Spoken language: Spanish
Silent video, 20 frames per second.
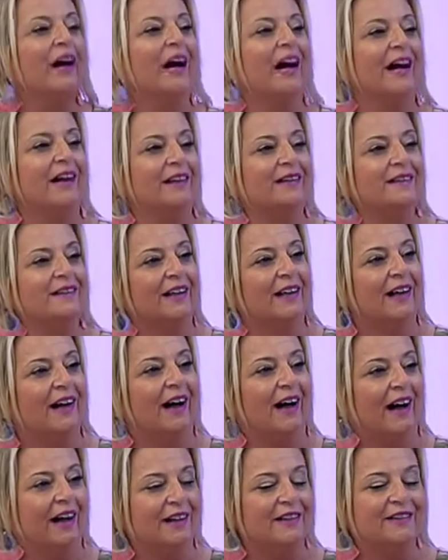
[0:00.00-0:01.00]
a esa,
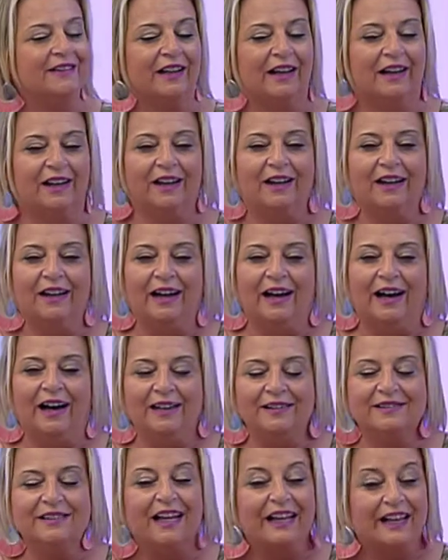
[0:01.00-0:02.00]
a esa a
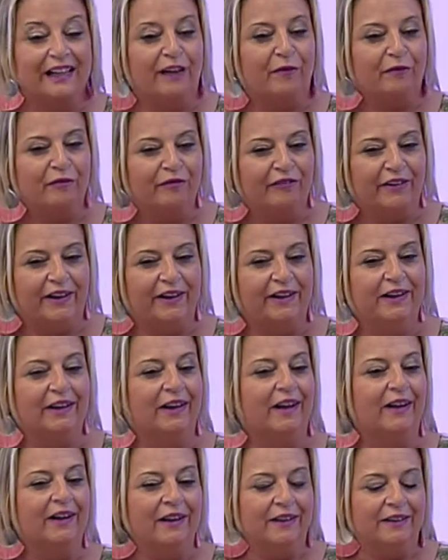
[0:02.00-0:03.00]
esa gran
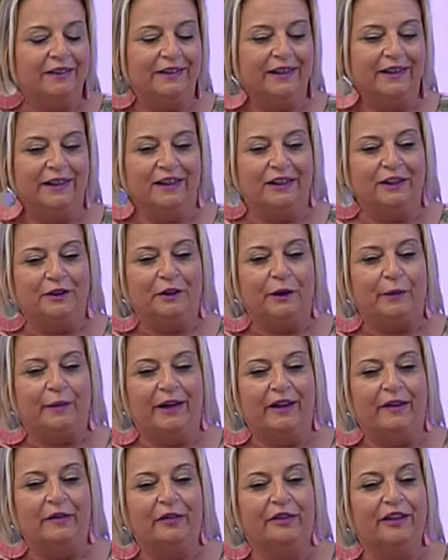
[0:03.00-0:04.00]
feria de,
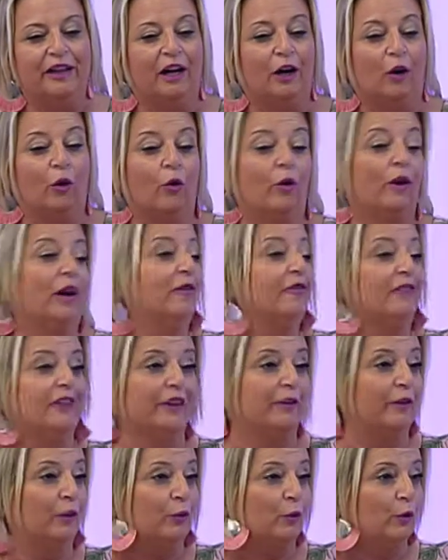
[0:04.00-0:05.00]
Valencia o la
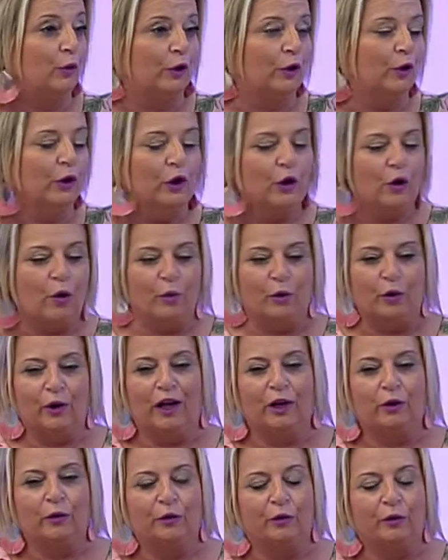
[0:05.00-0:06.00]
Feria de Julio, como
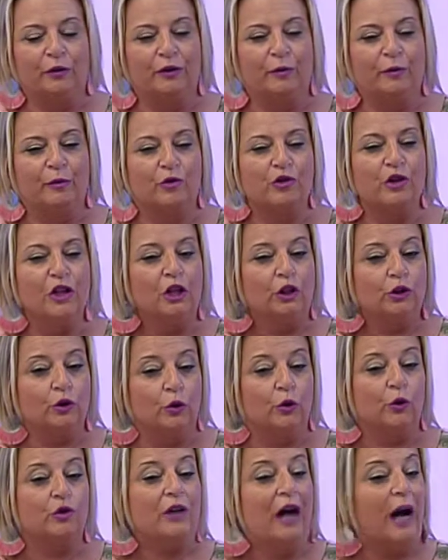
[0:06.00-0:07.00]
la conocemos
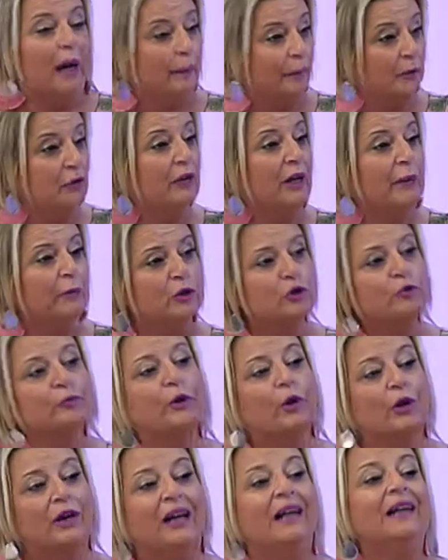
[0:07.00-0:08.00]
todos. Apostamos
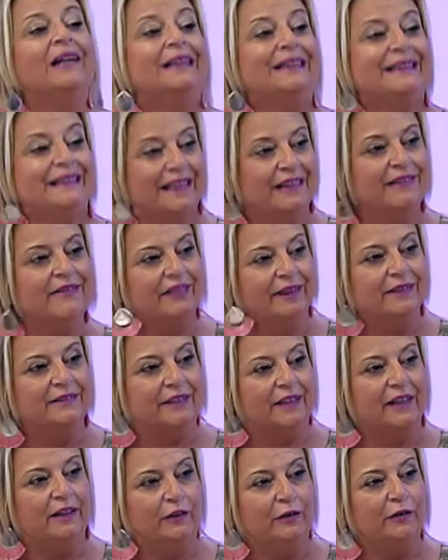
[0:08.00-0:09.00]
por la
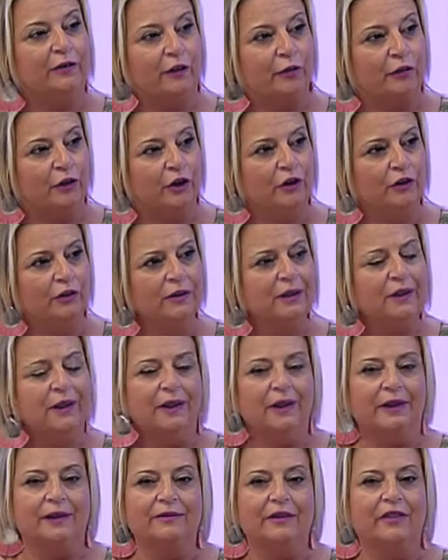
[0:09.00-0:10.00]
descentralización,
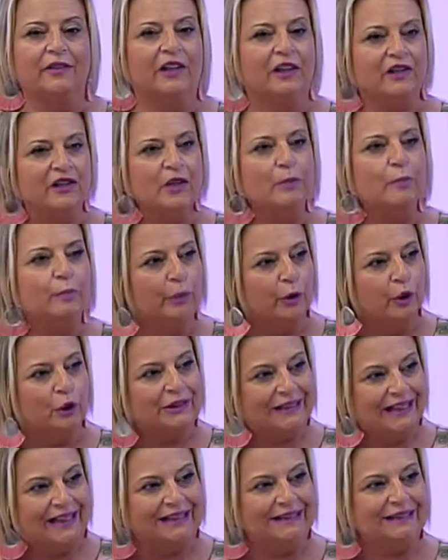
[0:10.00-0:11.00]
es decir, es
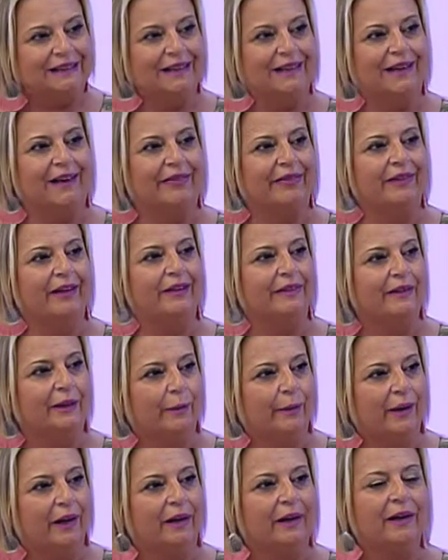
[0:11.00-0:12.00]
importante hacer
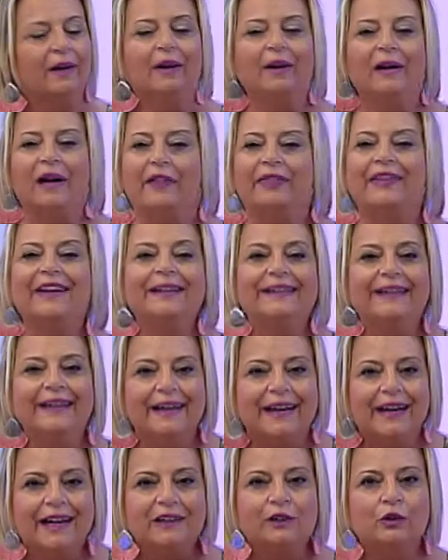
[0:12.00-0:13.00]
llevar, hacer
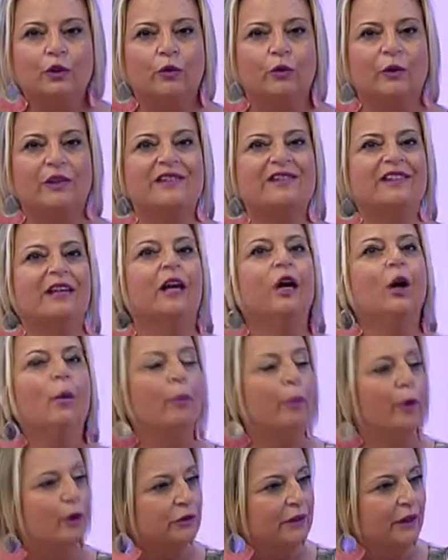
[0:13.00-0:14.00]
llegar todo ese
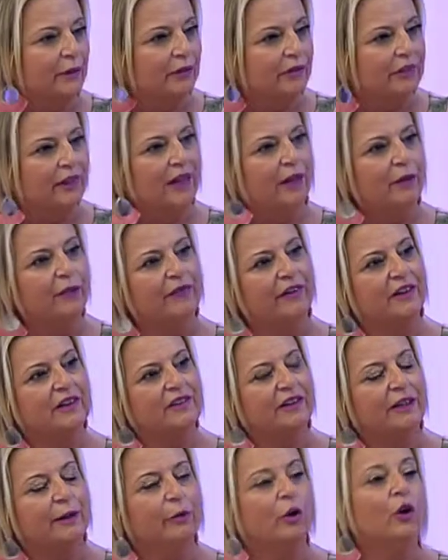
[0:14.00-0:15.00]
potencial
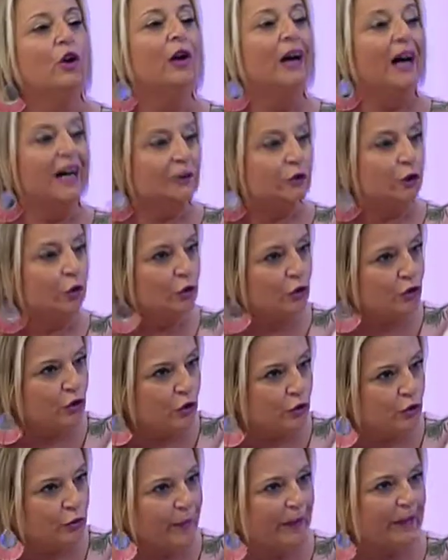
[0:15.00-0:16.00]
festivo a todos
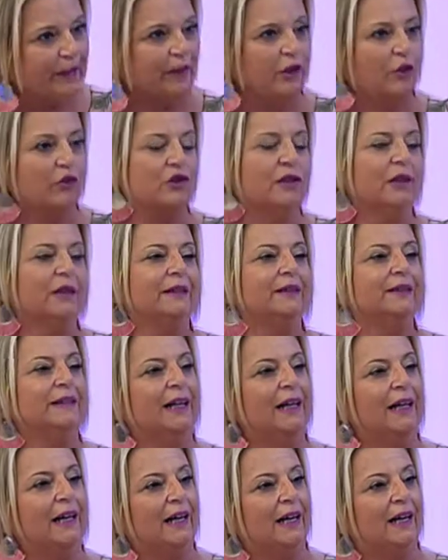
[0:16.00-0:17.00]
los barrios
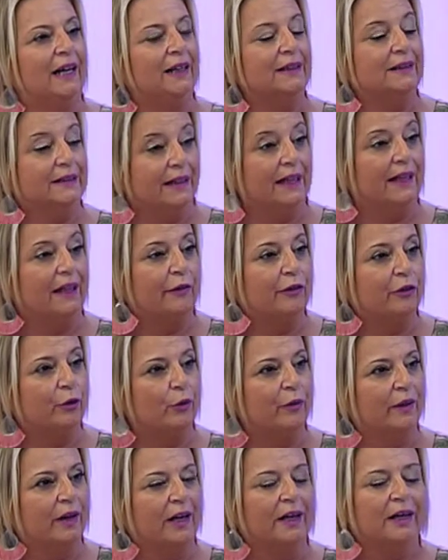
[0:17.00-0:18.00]
de la, de la
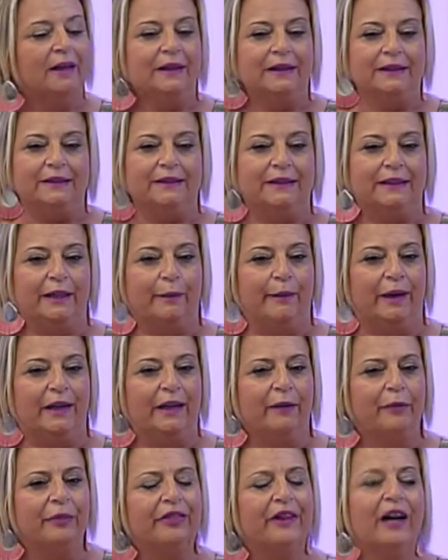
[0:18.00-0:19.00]
ciudad de
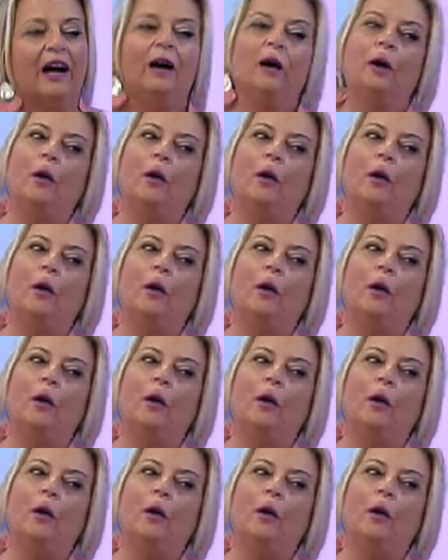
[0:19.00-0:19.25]
Valencia,